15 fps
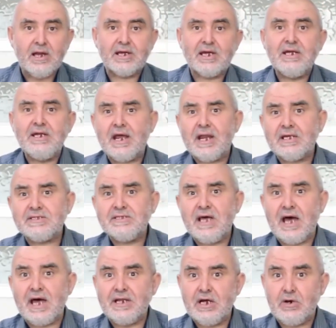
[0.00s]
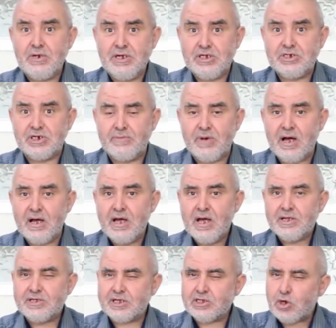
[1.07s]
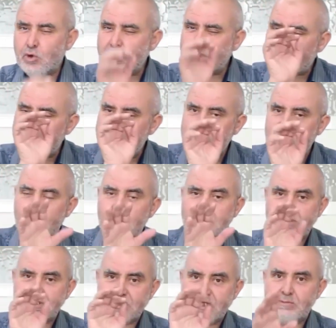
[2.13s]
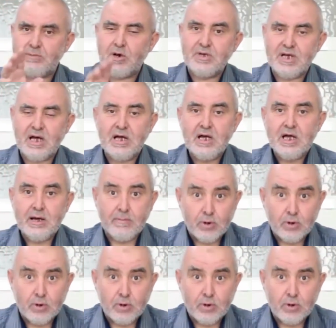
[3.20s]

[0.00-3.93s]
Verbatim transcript: لقينا راسنا انه الحجامه تدخل القنوات الدمويه